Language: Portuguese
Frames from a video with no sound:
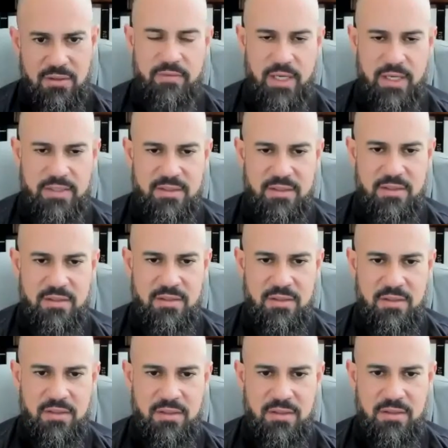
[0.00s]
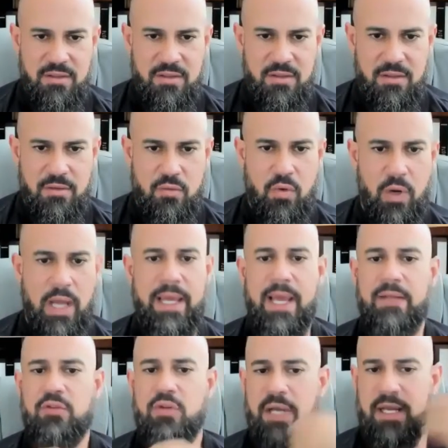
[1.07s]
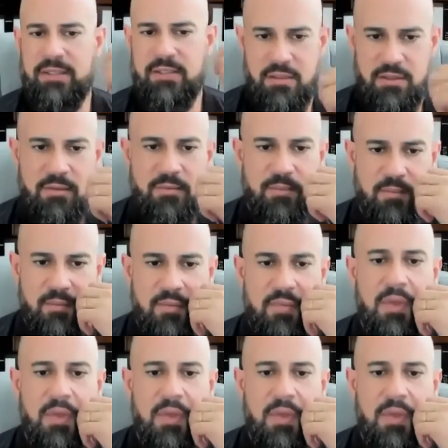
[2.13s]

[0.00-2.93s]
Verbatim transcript: e conversa. Com então, a entonação. Pós,